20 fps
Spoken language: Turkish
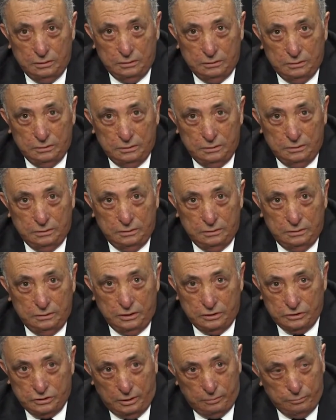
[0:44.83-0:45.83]
Yaşanmış
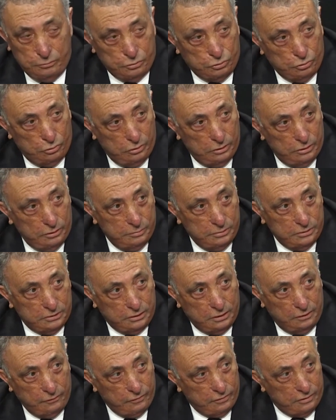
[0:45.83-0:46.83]
olanı bir trafik
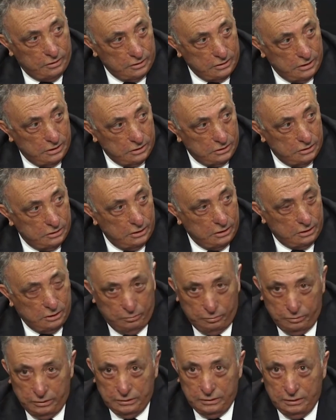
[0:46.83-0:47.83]
kazası diye kabul edelim.
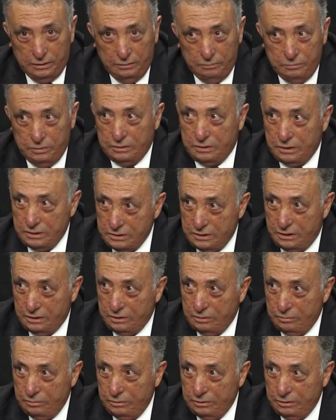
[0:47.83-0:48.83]
Bir kaza kabul
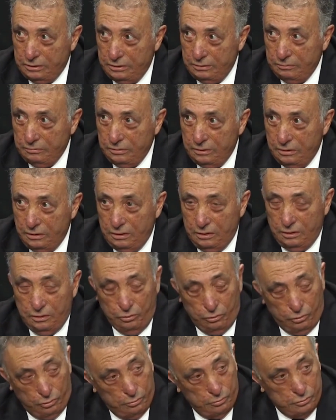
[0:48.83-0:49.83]
edelim. Önümüze
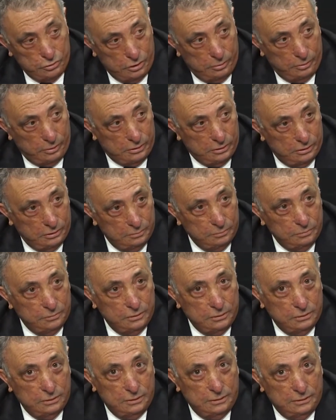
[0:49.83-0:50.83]
bakalım.
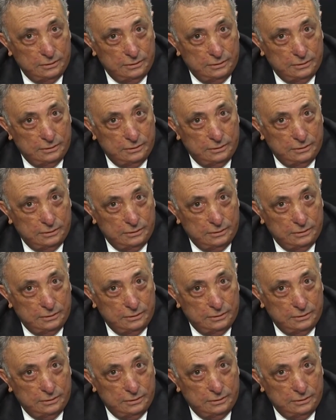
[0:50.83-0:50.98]
E,